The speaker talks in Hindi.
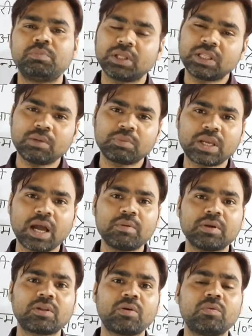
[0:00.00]
मतलब क्या
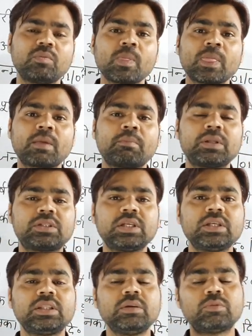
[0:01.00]
बताऊँ बच्चे
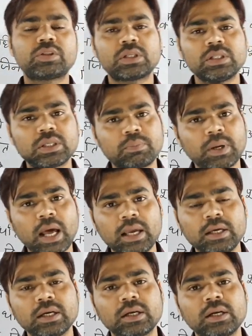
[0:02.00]
इतनी मुश्किल से
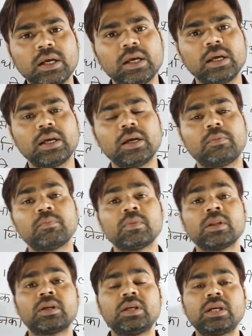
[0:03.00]
पढ़ाई कर रहे हैं
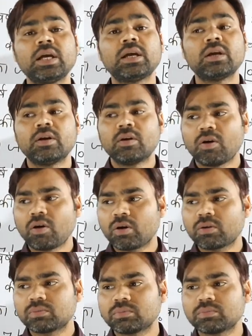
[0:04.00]
ठीक है
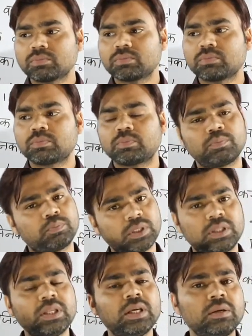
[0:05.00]
और
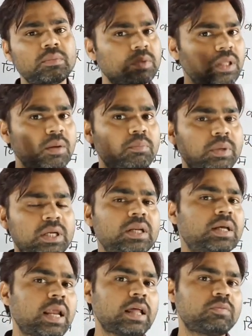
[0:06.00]
इतने मतलब मिडिल
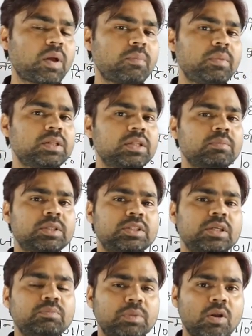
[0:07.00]
क्लास फैमिली से
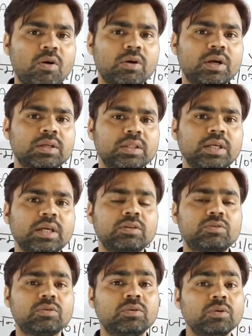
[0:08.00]
बच्चे बिलोंग करते हैं
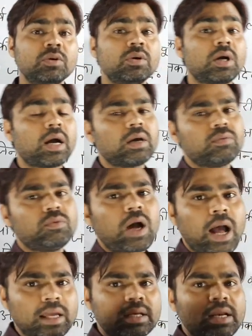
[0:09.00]
जो अगर वो
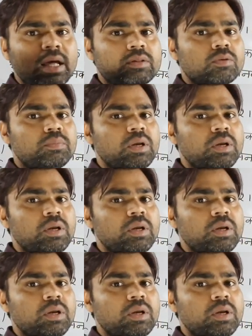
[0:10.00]
हाई क्लास को